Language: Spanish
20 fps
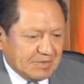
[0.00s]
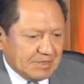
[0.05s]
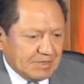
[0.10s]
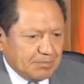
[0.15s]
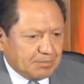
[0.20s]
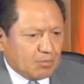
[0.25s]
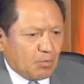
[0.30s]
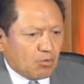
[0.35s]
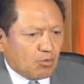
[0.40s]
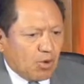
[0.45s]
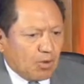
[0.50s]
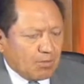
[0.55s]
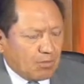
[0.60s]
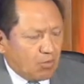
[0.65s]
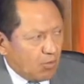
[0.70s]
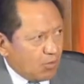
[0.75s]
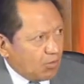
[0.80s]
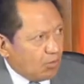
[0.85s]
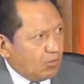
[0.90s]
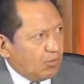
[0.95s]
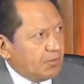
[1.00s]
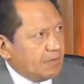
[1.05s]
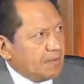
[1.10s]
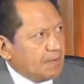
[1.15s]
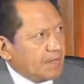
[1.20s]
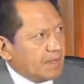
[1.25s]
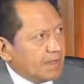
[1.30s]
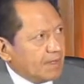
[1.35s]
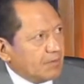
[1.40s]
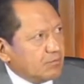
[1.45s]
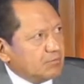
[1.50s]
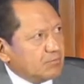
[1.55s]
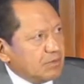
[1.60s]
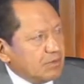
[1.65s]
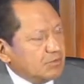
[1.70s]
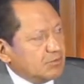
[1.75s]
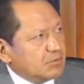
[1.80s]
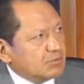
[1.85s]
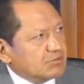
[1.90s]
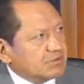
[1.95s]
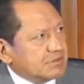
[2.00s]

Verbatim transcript: y poco a poco fuimos